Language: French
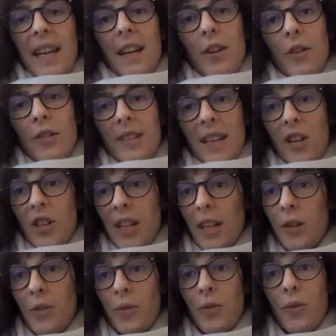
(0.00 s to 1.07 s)
Et euh,
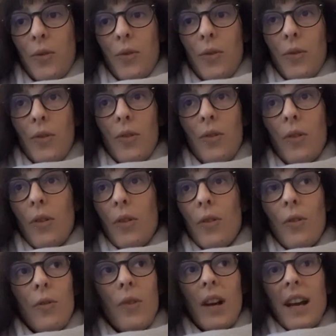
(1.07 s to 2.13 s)
sachez
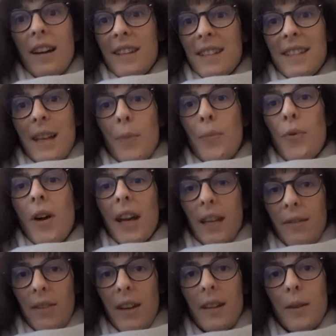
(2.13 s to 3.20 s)
que, voilà, ça peut
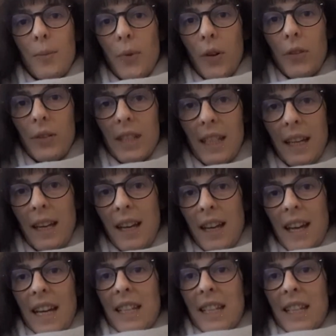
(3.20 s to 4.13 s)
arriver à n'importe qui.